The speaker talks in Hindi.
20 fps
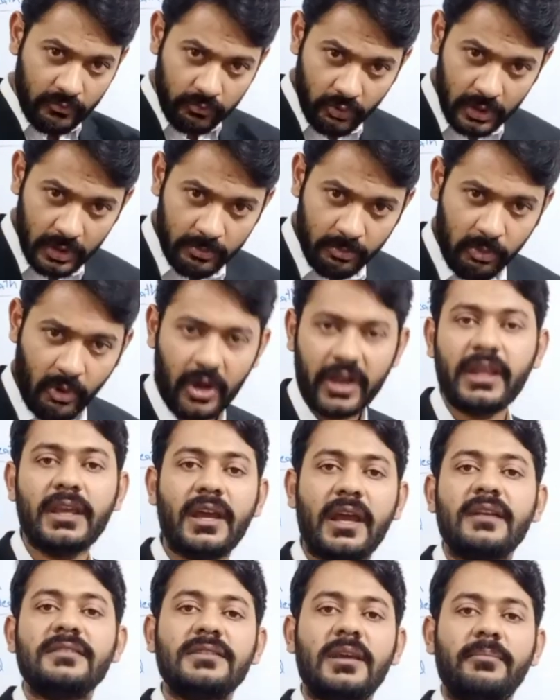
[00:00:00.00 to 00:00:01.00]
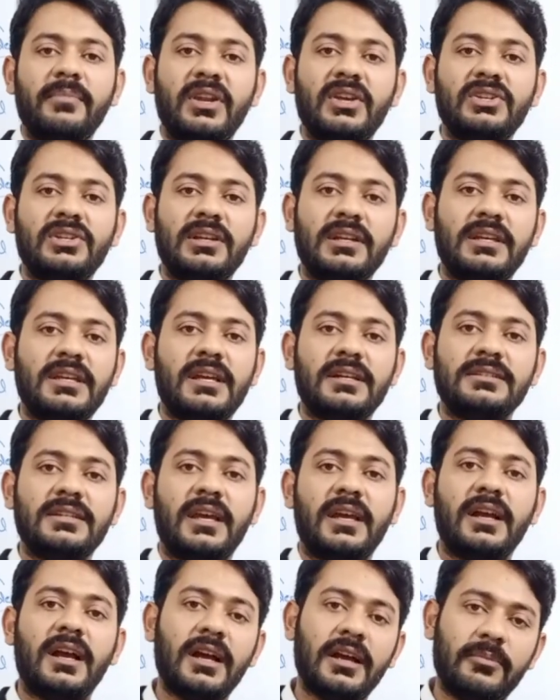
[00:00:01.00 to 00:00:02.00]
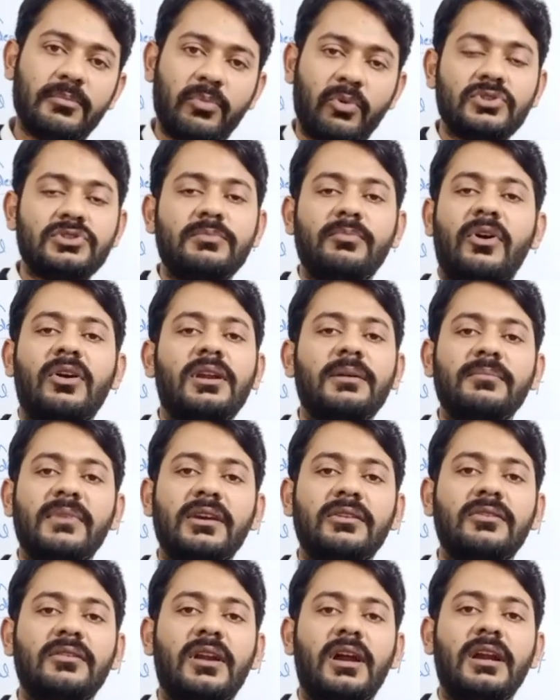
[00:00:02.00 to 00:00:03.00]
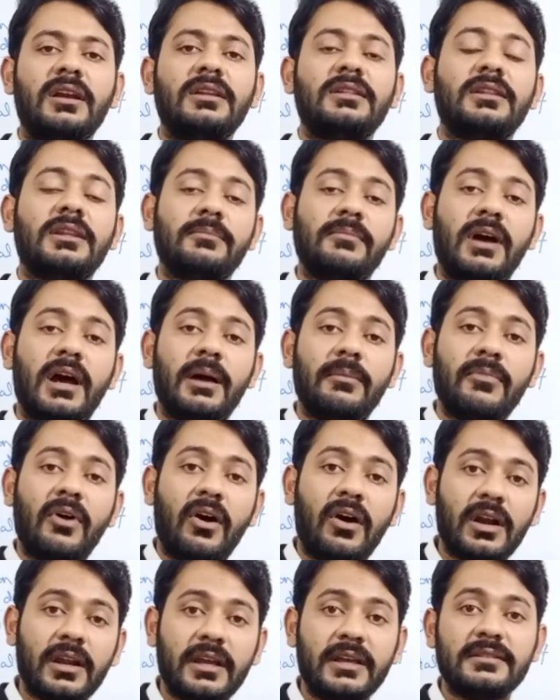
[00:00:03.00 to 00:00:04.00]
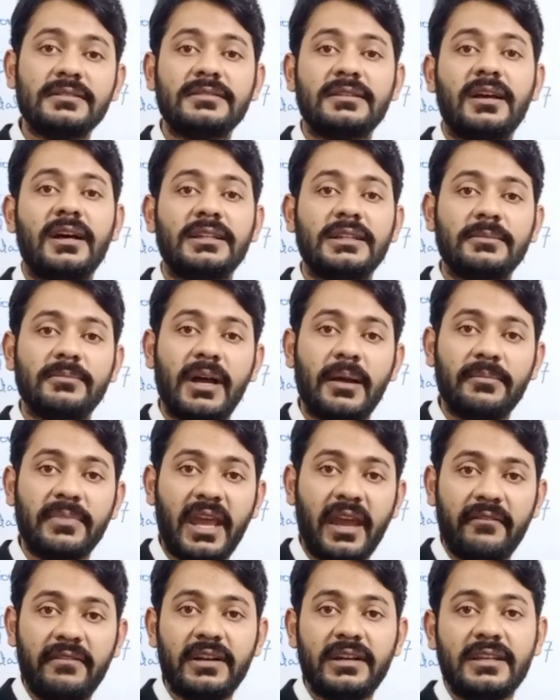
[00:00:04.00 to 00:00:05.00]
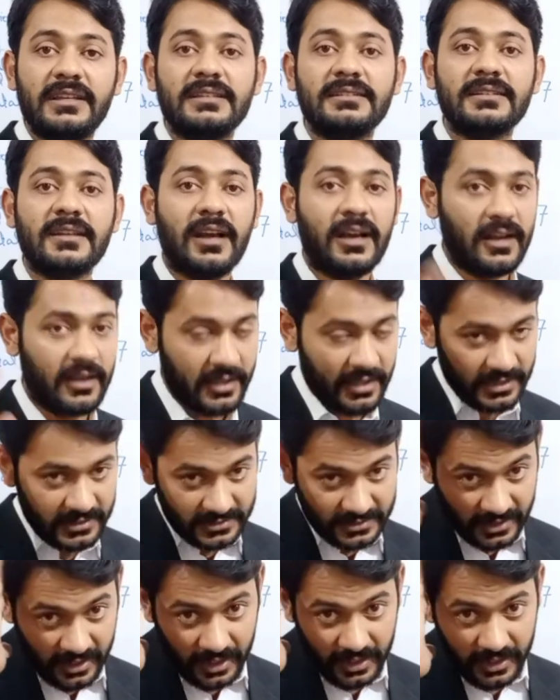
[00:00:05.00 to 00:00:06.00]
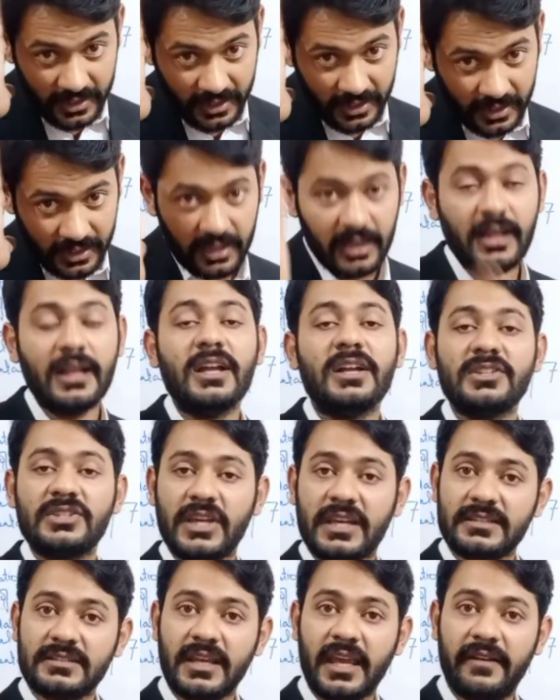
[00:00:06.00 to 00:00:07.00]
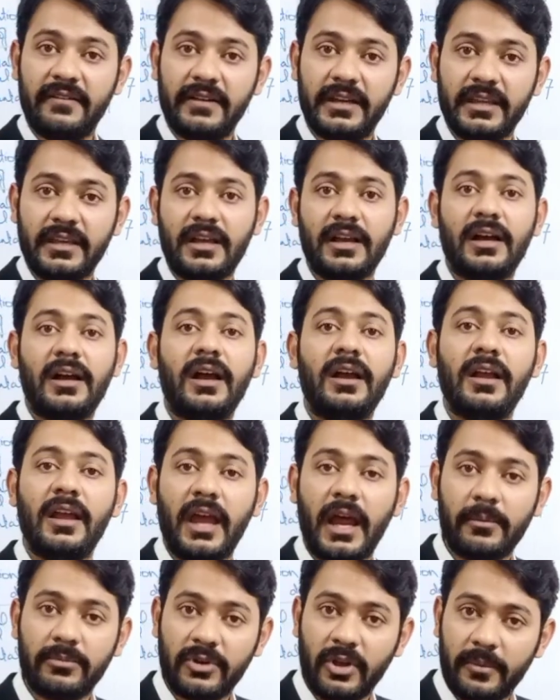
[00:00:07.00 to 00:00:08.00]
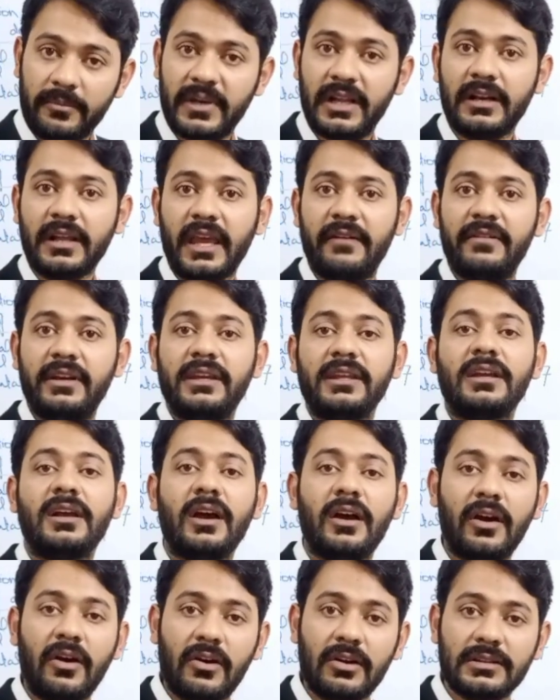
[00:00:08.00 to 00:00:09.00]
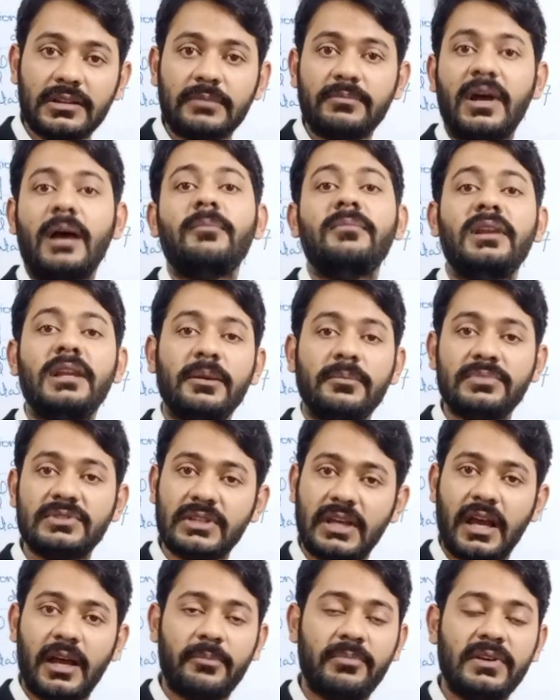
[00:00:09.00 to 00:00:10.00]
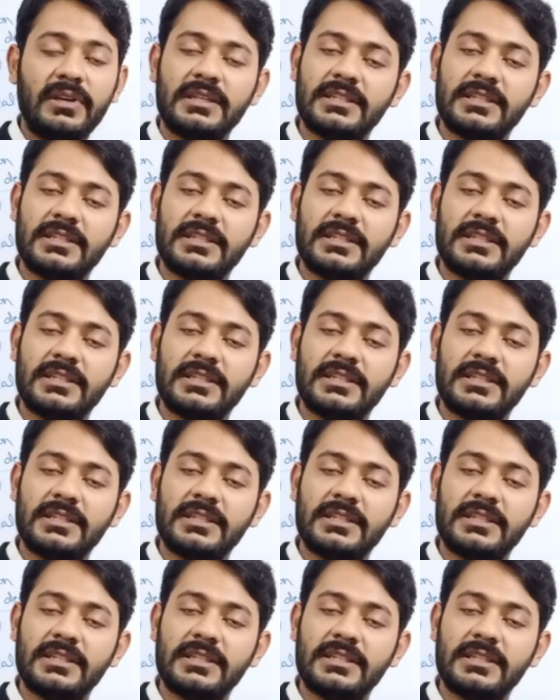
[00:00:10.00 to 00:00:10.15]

फुल बॉडी का एग्जामिनेशन किया जाएगा पोस्टमार्टम के दौरान तमाम ऑर्गन्स का तमाम कैविटीज़ का स्कल का चेस्ट कैविटी का एबडोमिनल कैविटी का और तमाम लिम्ब्स का भी